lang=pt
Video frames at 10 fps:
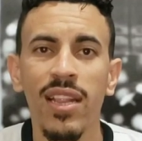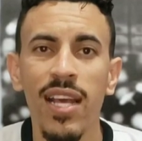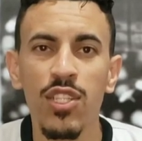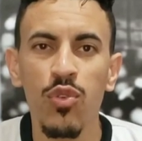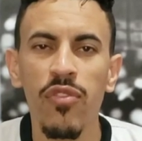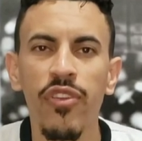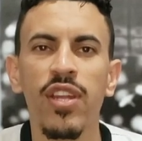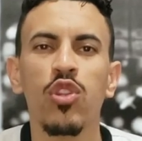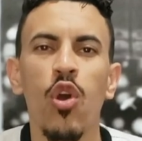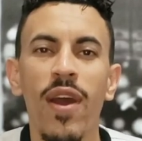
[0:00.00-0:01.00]
O Atlético
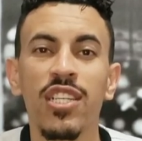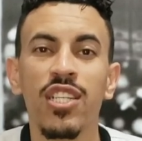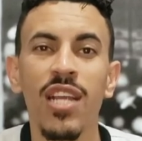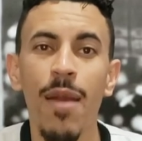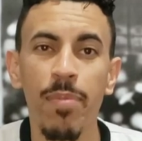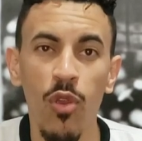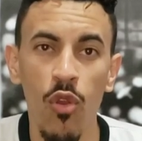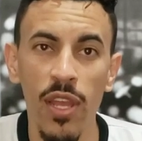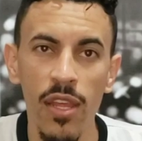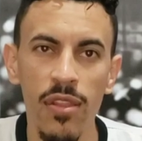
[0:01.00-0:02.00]
enfrentou a
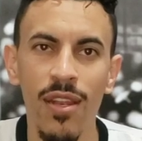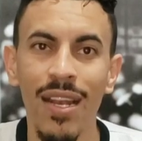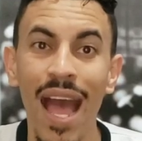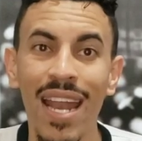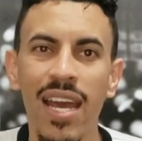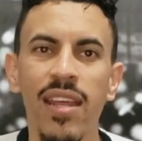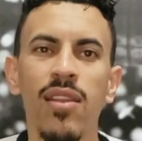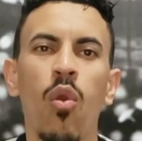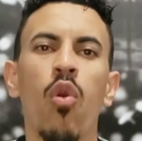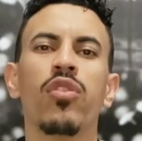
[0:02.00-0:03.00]
Chapecoense lá na
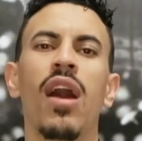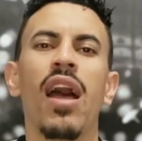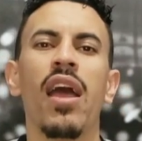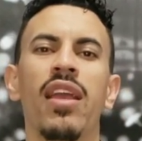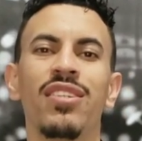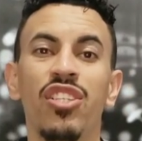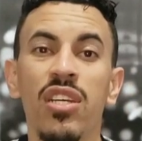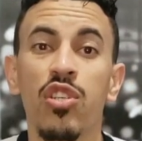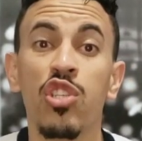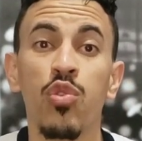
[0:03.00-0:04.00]
Arena Condá em
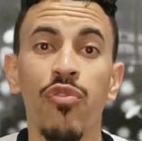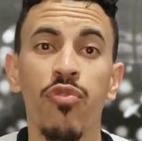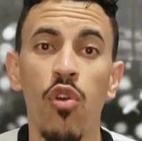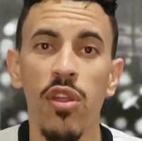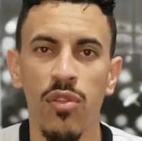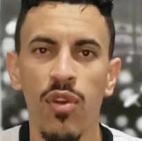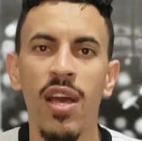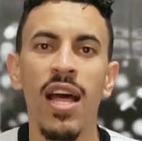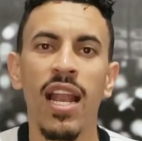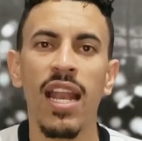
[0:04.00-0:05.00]
dia chuvoso,
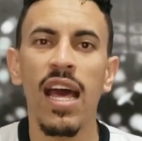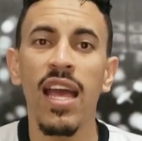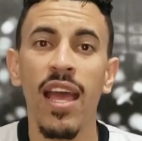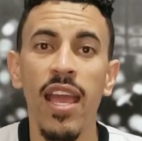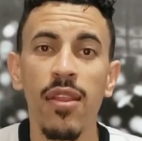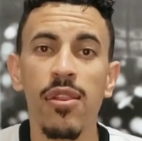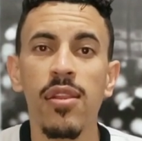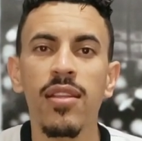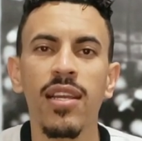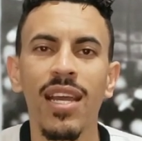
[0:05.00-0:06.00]
lá em
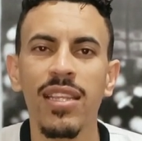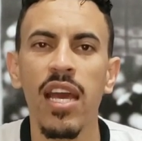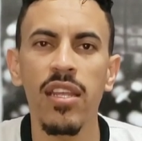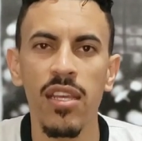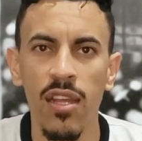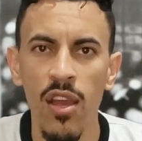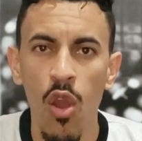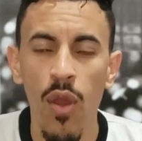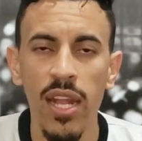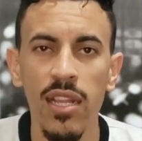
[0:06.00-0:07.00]
Santa Catarina.
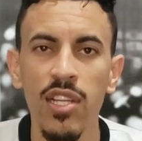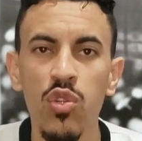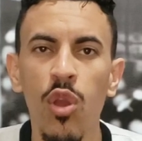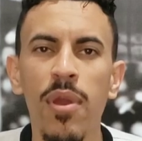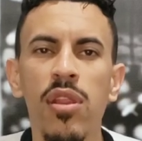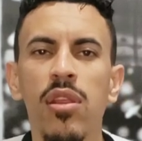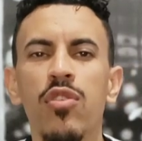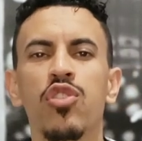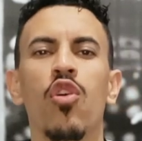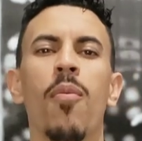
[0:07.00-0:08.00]
O Atlético
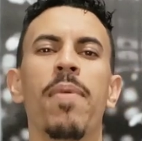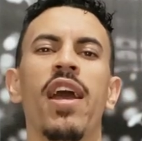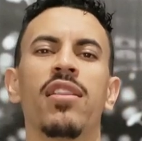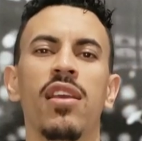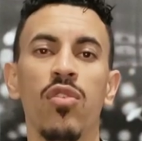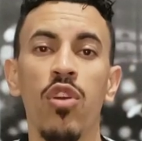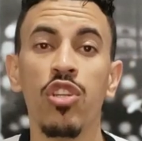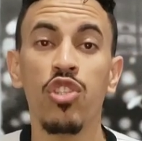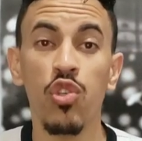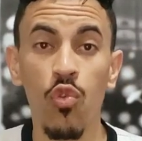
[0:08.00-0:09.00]
começou o jogo perdendo
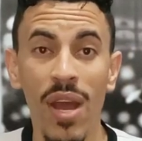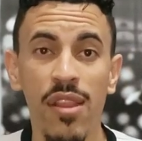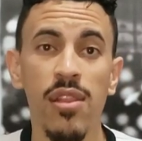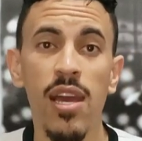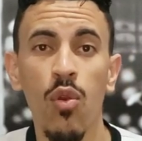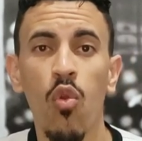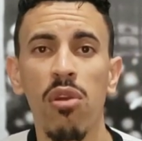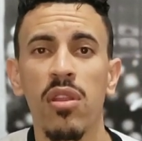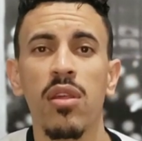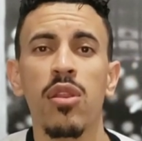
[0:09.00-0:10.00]
de 1 a 0,
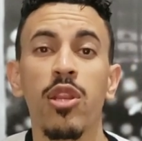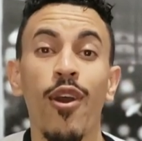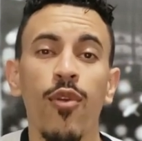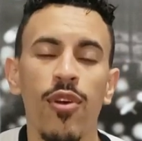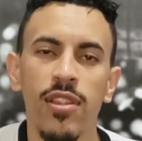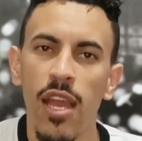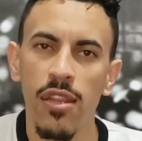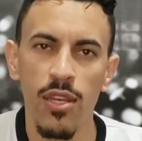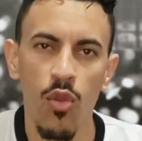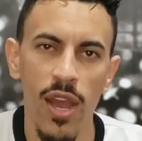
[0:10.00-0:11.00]
coisas que só
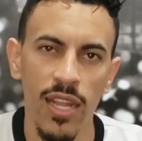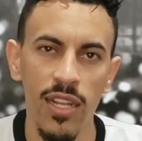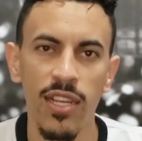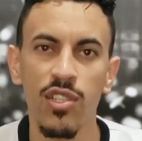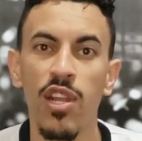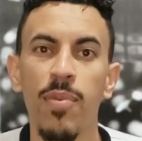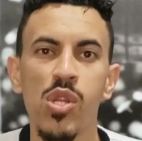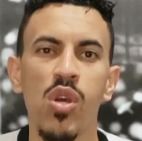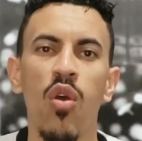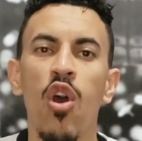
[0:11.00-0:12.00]
acontecem com o Atlético, né,
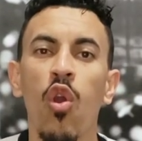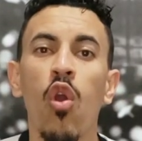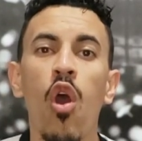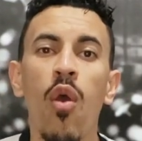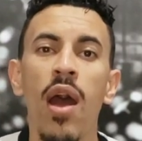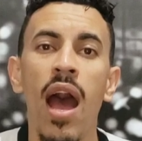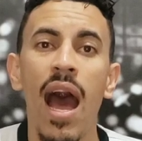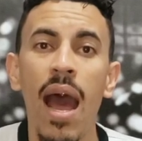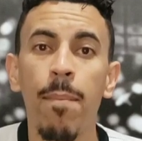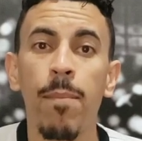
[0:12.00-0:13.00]
pessoal? Gol
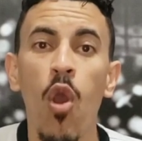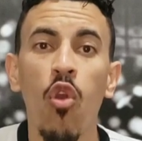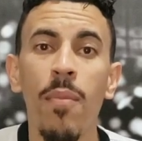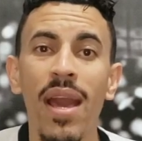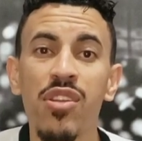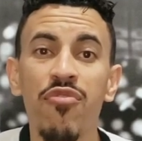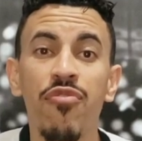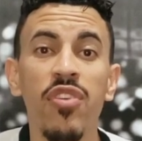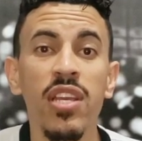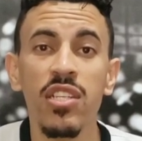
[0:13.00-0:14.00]
a pouco mais de
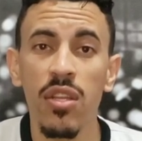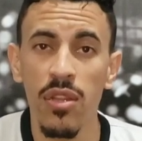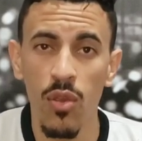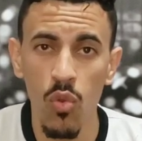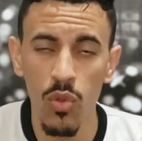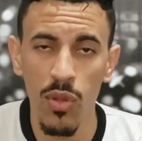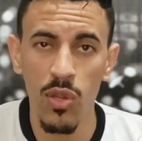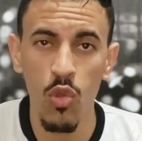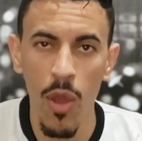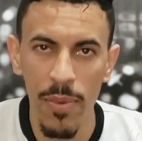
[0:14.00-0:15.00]
20
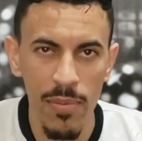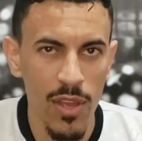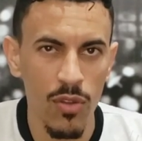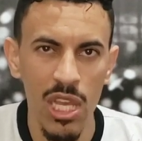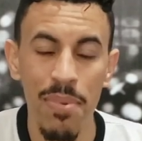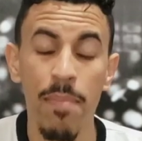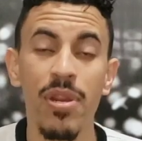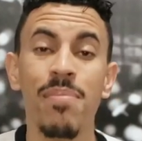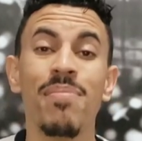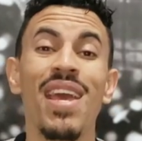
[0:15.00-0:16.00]
segundos do primeiro tempo, a
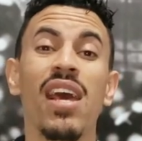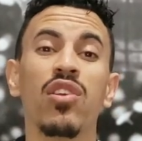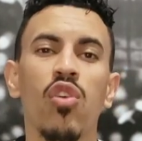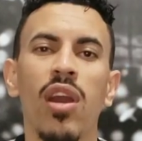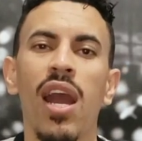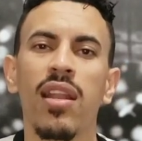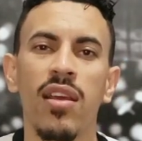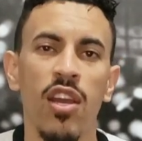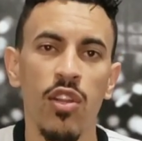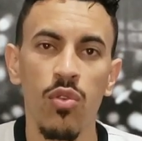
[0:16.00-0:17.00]
primeira
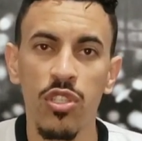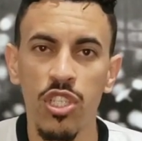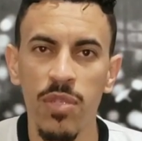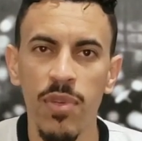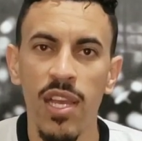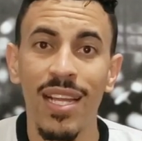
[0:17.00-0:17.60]
jogada do time